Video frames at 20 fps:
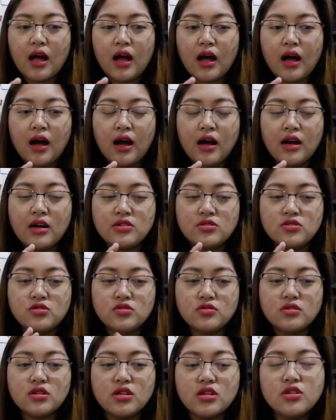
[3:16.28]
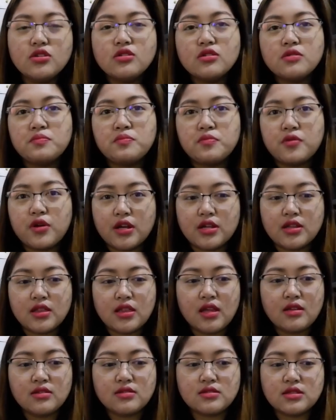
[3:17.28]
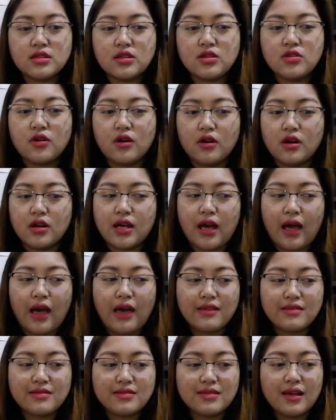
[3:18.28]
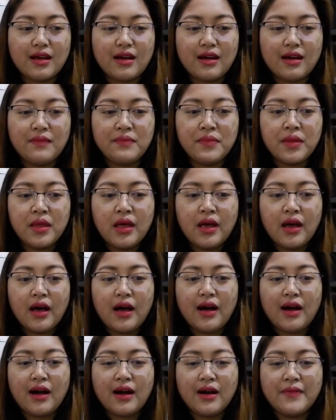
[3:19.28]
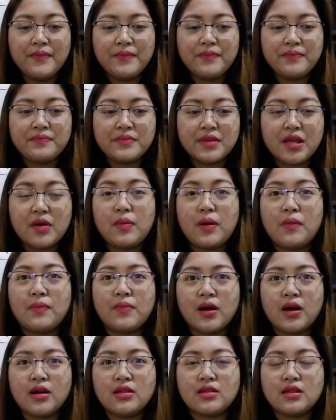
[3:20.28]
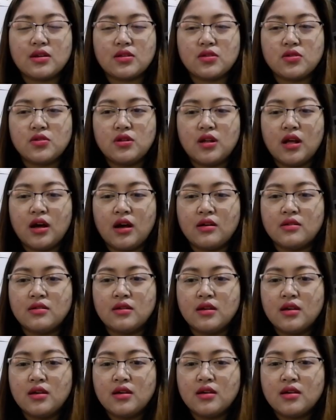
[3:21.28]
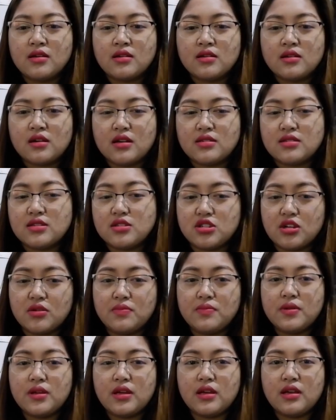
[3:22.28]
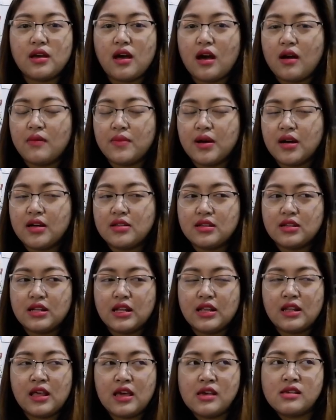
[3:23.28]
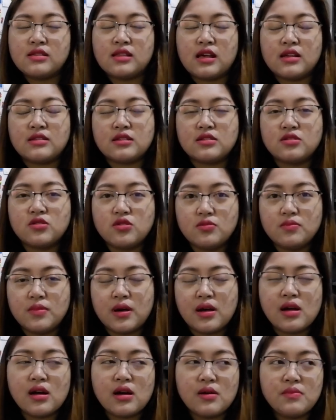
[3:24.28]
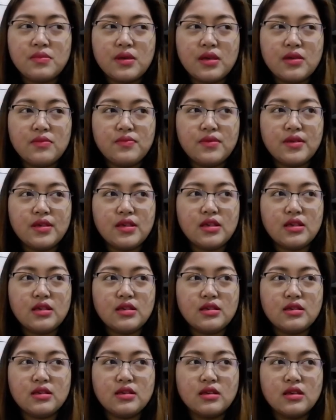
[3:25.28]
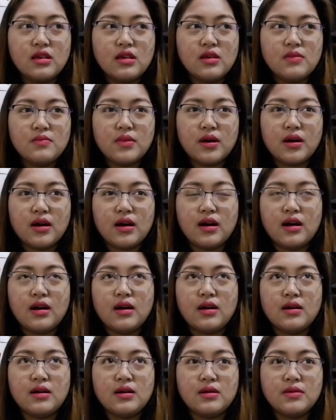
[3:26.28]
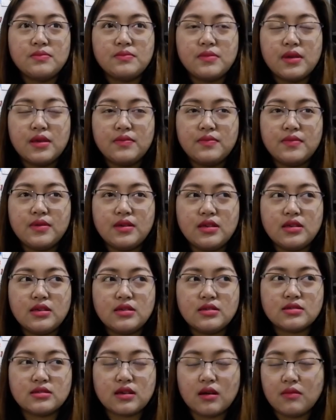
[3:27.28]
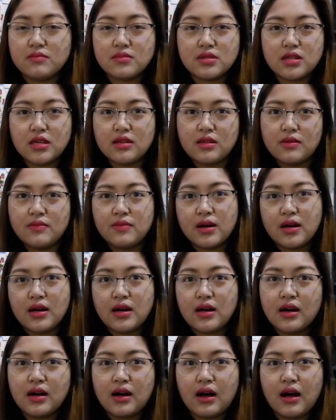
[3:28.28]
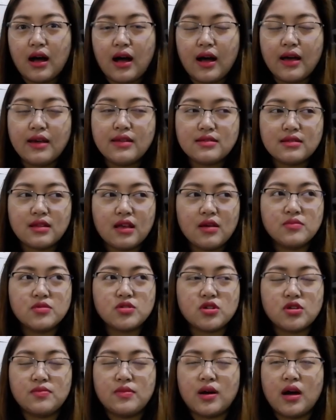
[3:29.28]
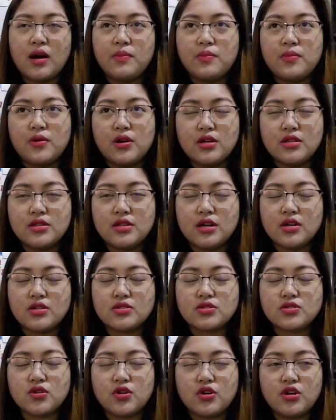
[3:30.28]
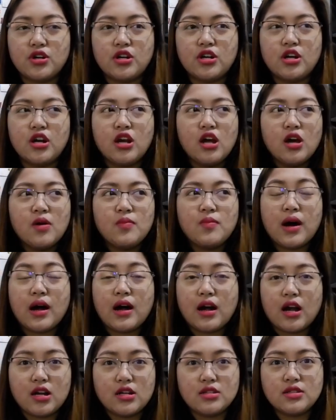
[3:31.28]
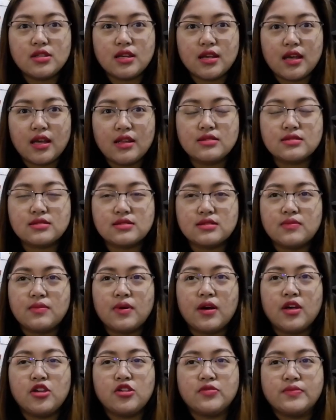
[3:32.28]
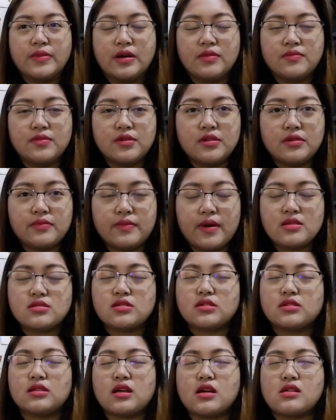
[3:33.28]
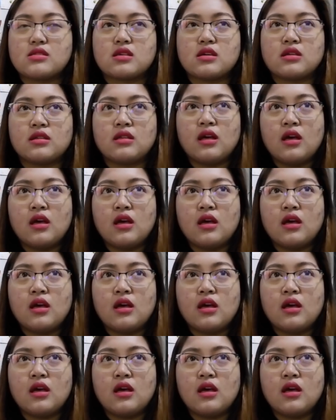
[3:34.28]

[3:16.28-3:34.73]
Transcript: uh, during your pregnancy or kahit na um, kapapanganak nyo lang, kasi syempre, ang mga nilalait natin nun, mga baby, mga maybe something na mga items or mga products or mga articles, di ba, yung mga binabasa natin.